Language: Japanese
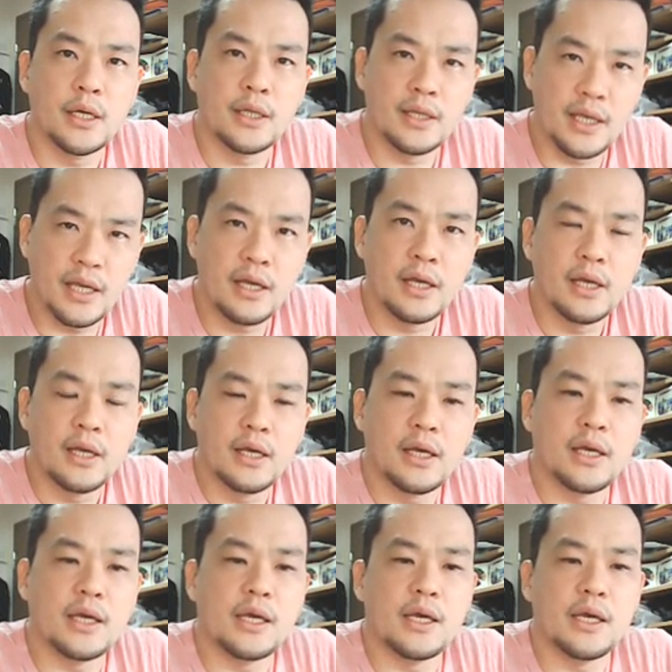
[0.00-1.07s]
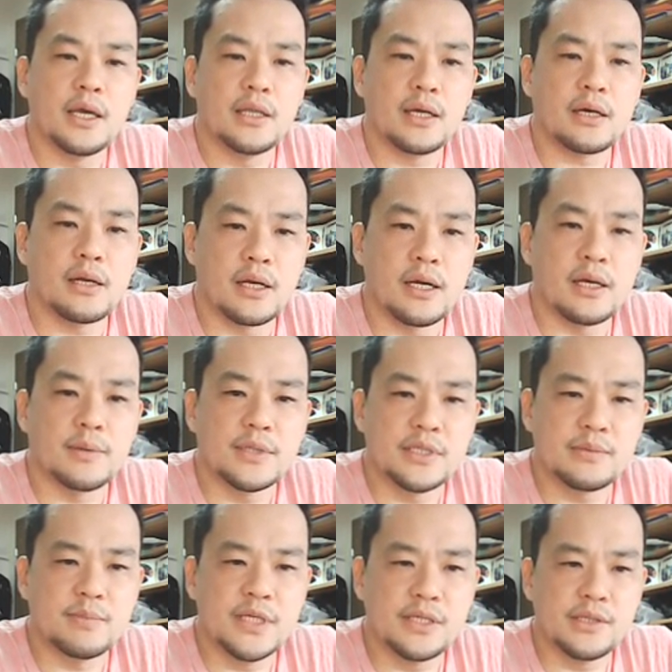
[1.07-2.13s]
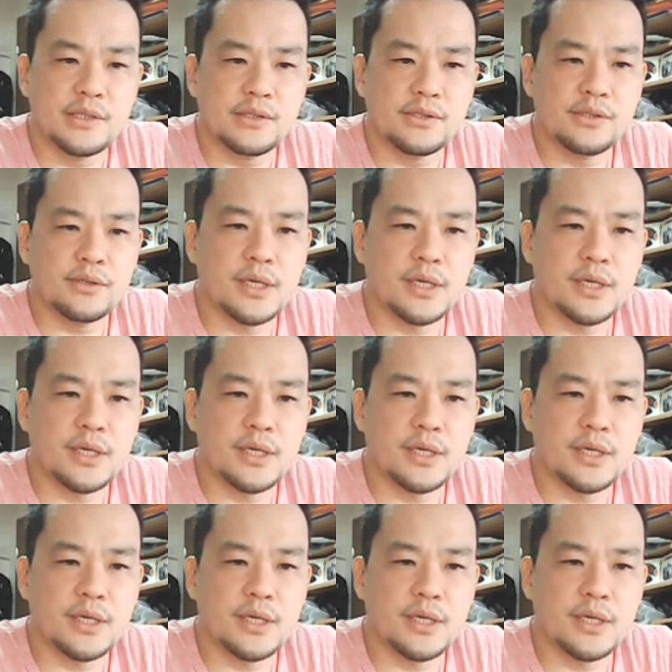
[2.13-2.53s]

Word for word: ね。えー、だから民主主